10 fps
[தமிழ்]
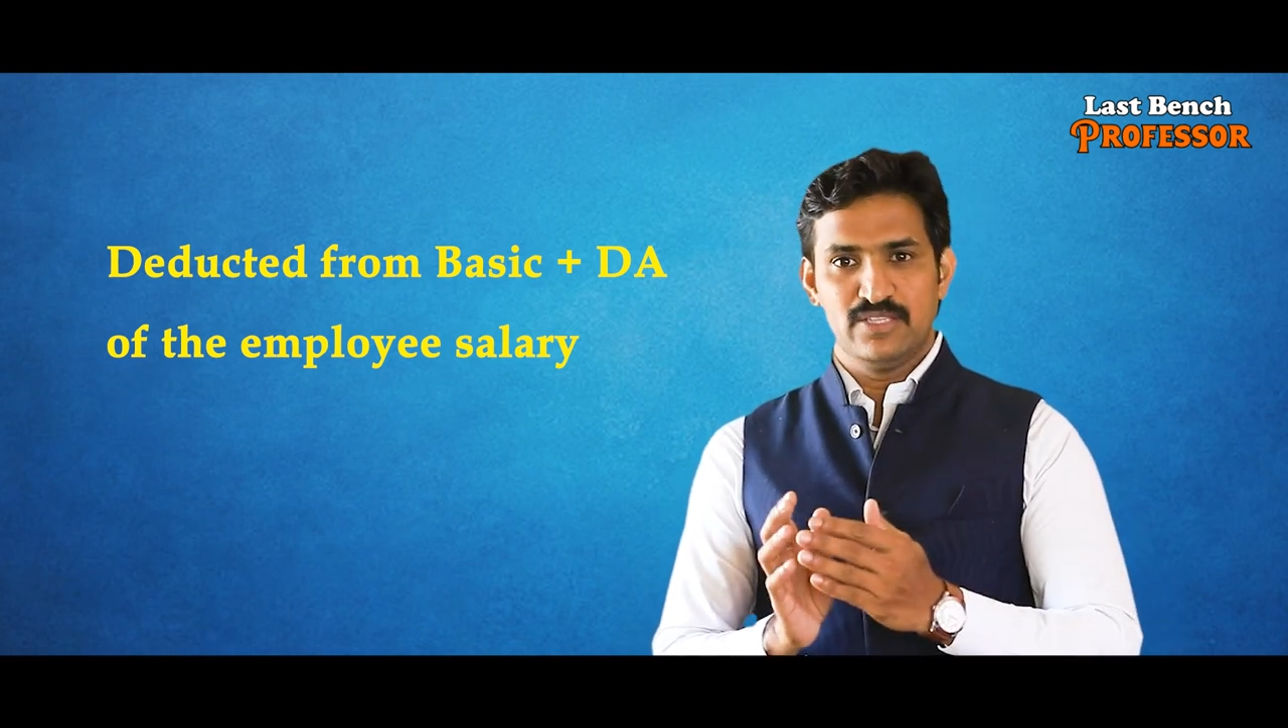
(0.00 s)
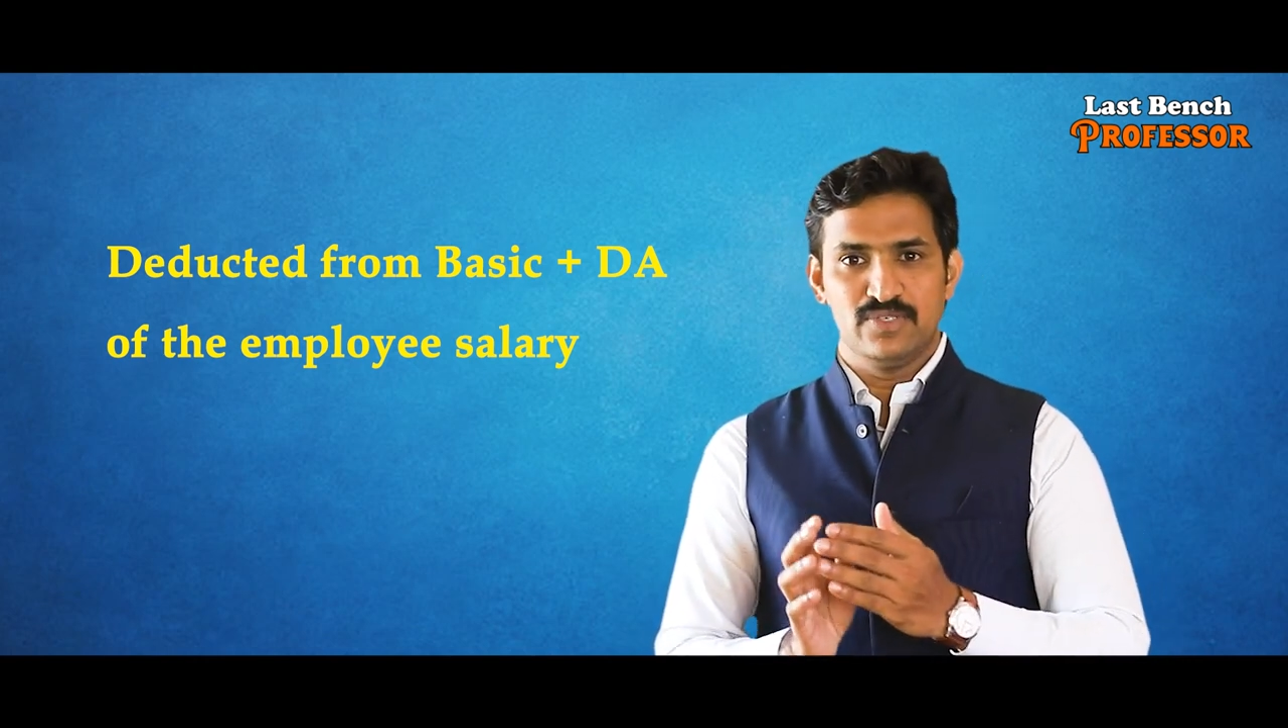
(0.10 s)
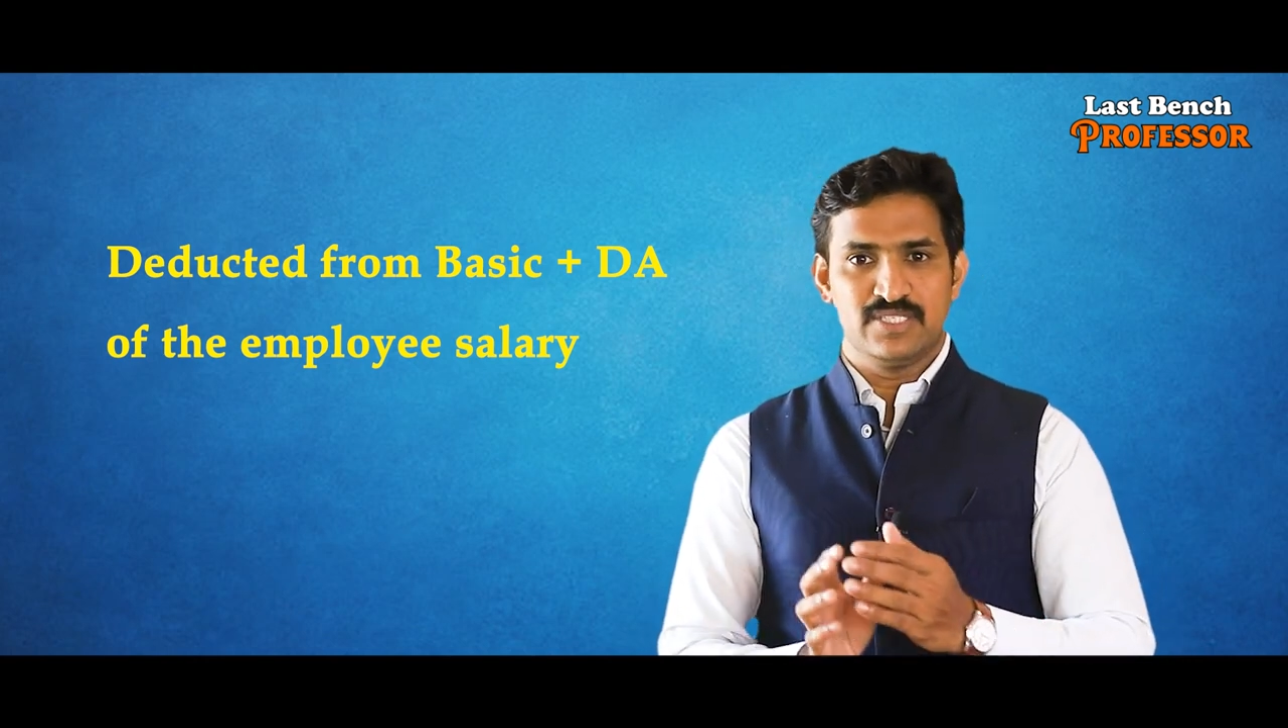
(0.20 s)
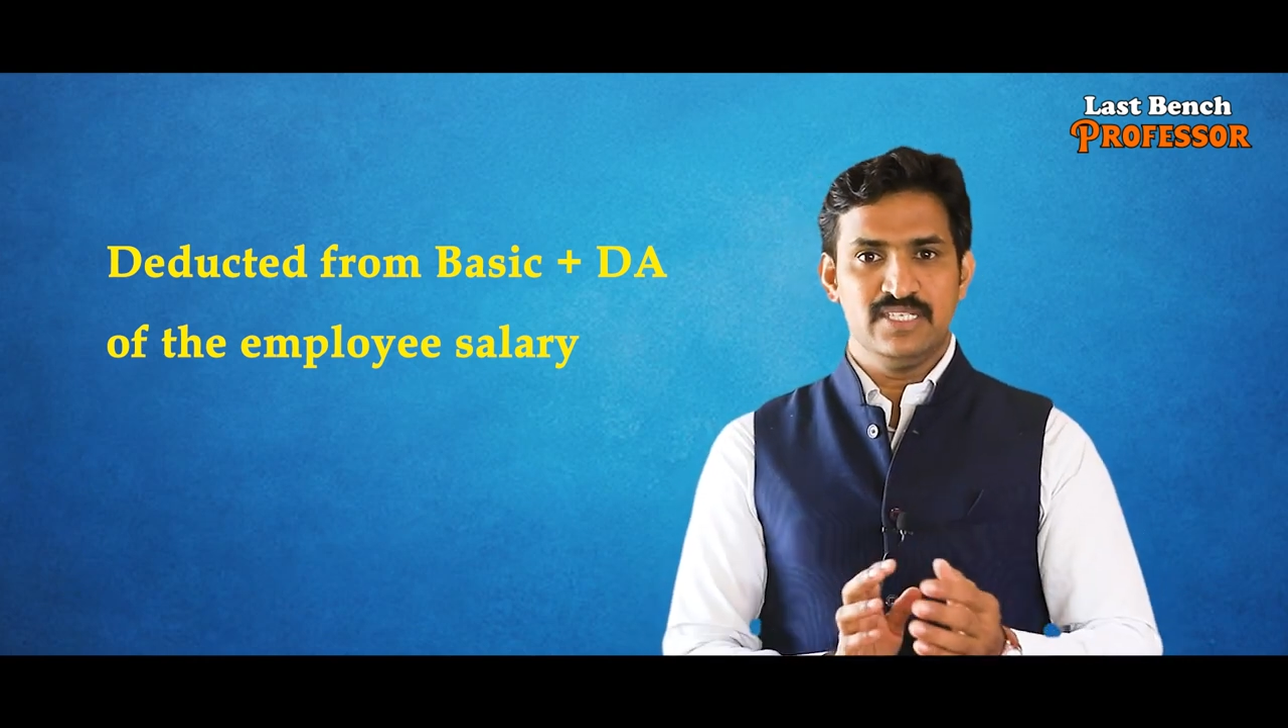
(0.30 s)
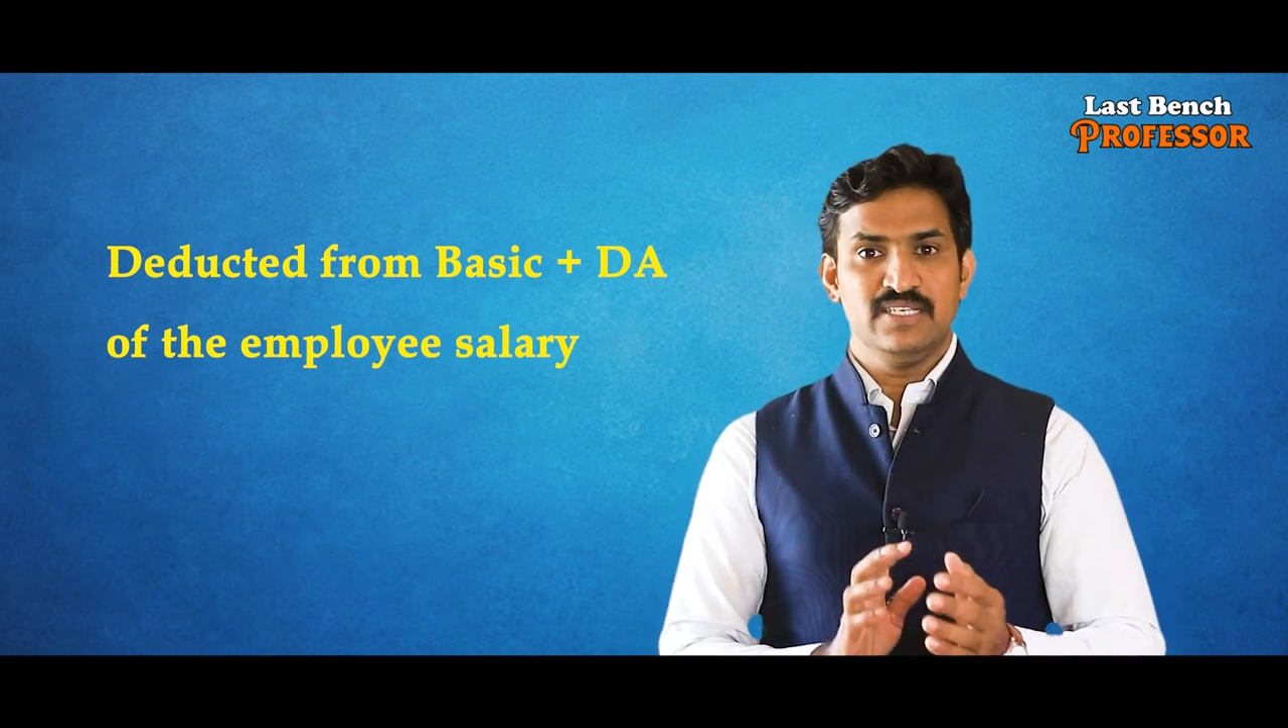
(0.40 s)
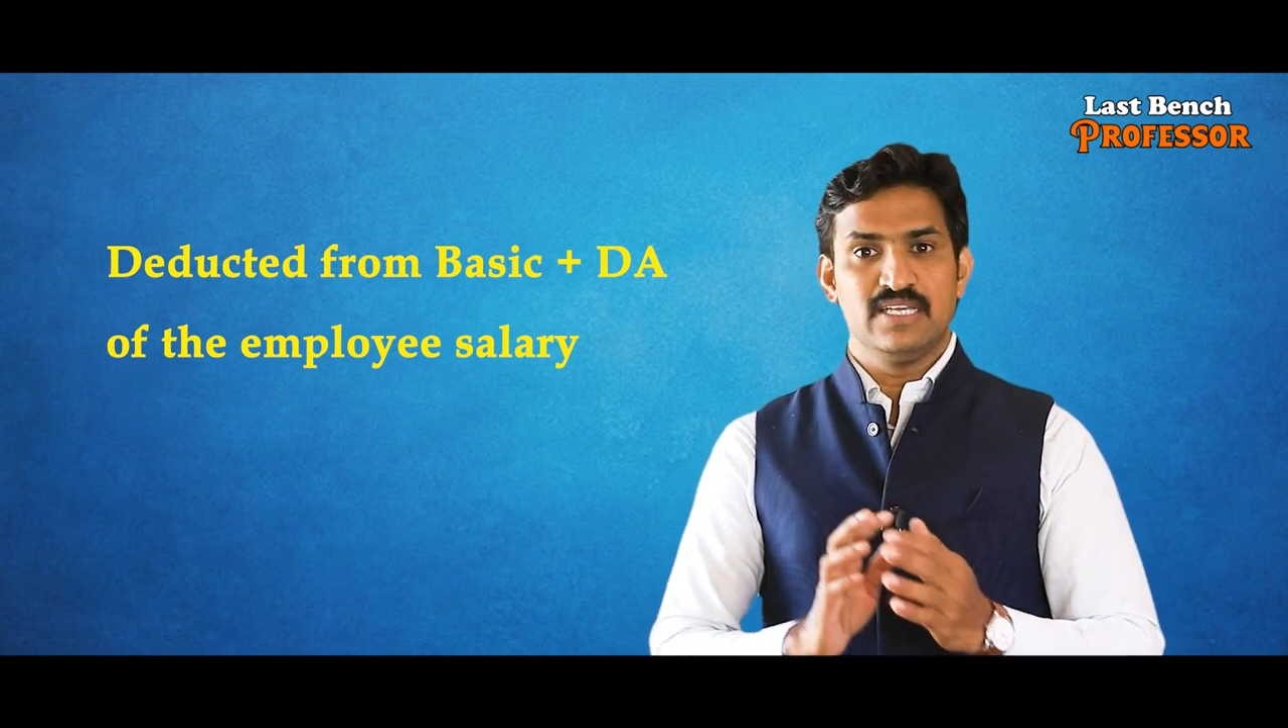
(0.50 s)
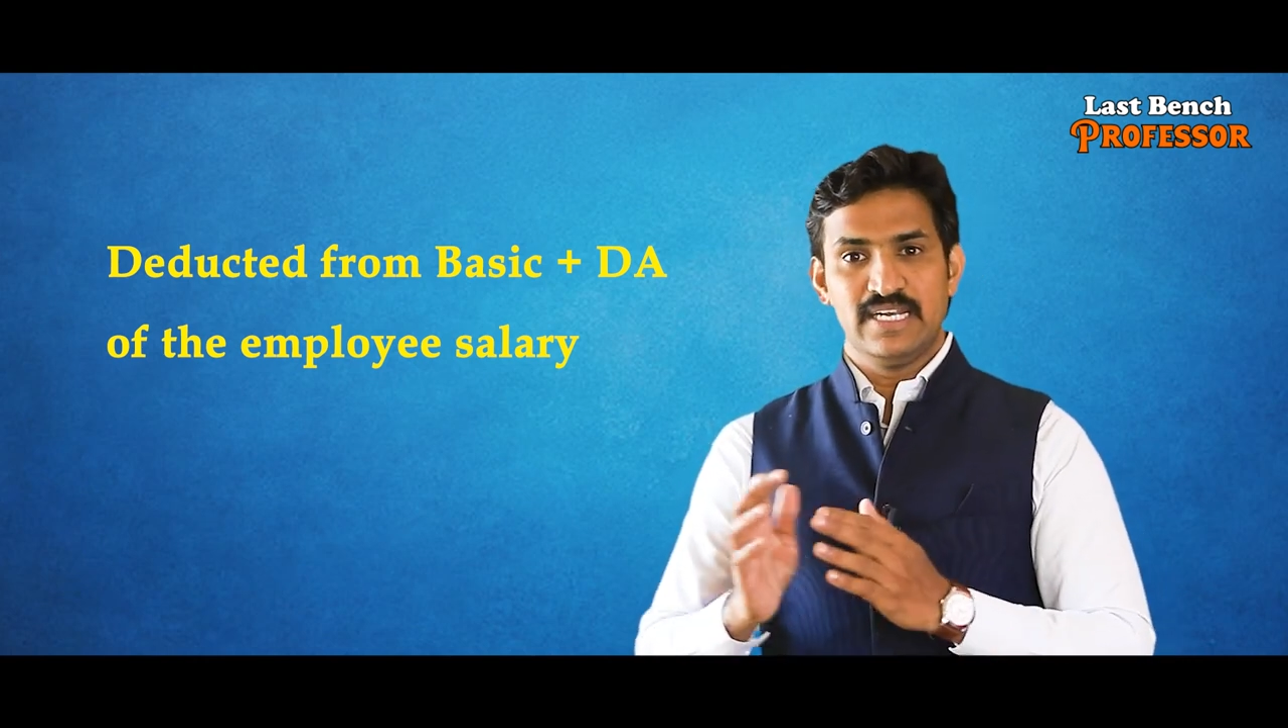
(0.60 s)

எடுத்து வச்சுட்டு